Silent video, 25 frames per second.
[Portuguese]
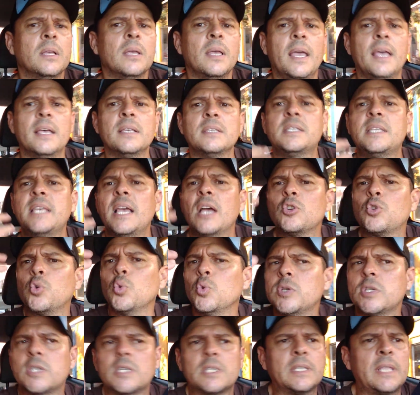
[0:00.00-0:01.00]
é, se
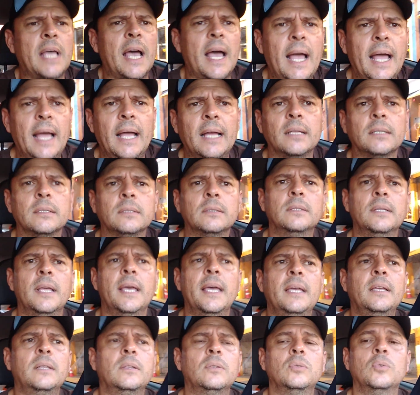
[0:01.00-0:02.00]
ajustar né,